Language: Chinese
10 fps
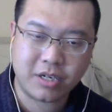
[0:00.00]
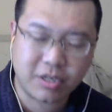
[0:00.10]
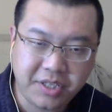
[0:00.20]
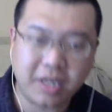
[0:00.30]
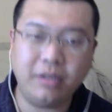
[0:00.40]
事儿
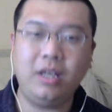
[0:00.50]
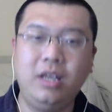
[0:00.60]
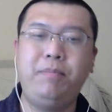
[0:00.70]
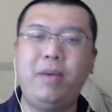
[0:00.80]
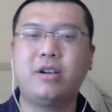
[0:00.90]
降低，
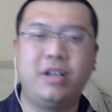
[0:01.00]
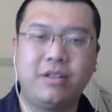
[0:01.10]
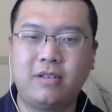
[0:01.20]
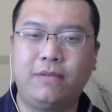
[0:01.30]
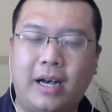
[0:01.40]
变成一个
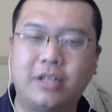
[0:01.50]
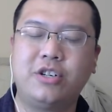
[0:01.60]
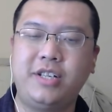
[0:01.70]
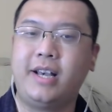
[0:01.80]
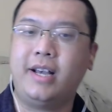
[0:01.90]
司法的事
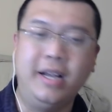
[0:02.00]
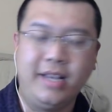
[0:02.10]
件，